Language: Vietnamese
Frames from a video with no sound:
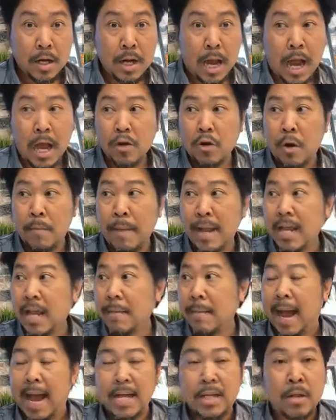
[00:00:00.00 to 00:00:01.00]
Đó, rồi mấy
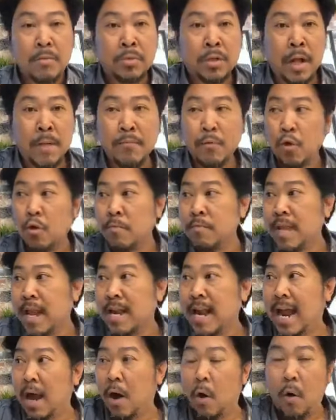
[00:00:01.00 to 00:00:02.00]
cái bà trong xóm tôi cũng
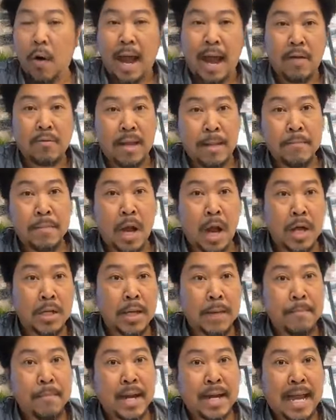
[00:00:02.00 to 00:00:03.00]
chạy ra hô hào dầm
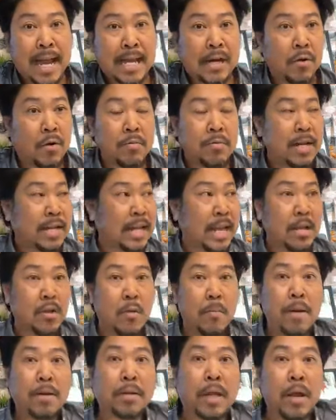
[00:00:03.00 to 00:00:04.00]
cờ dăm ba cây, rồi cũng đi chạy
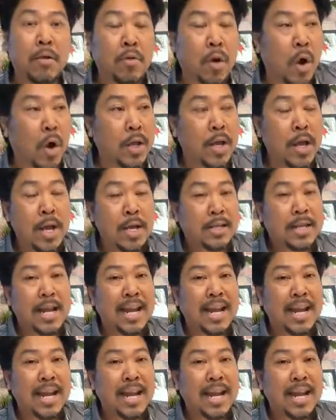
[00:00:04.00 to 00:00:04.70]
vô mất tiêu rồi.